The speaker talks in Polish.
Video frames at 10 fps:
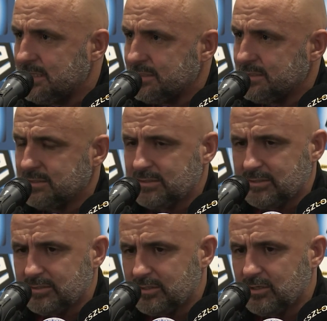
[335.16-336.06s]

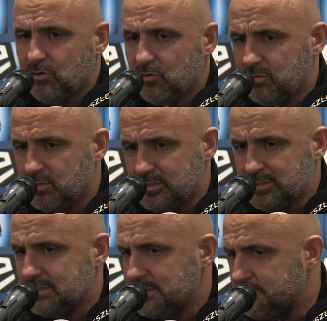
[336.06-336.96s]
y, Gol,
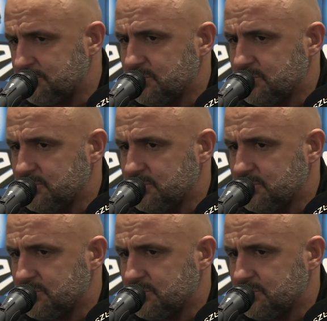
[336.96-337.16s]
y,